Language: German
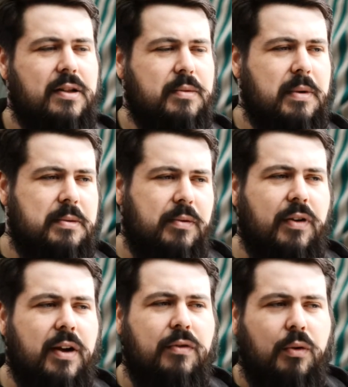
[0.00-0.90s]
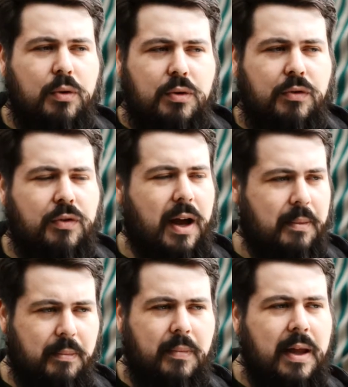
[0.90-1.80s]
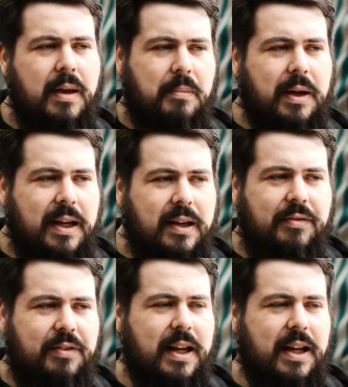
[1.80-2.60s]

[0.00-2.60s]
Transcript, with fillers: Zum Beispiel für ein Foto, für einen Begriff,